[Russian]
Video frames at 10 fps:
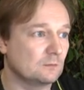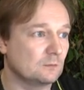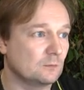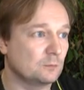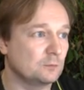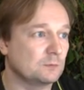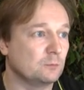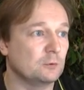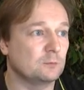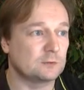в общем-то,
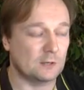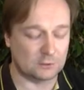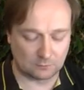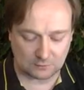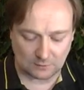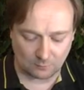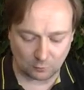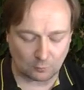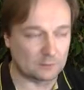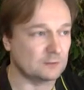будем скачивать сам
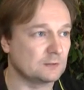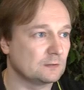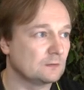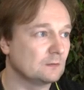образ.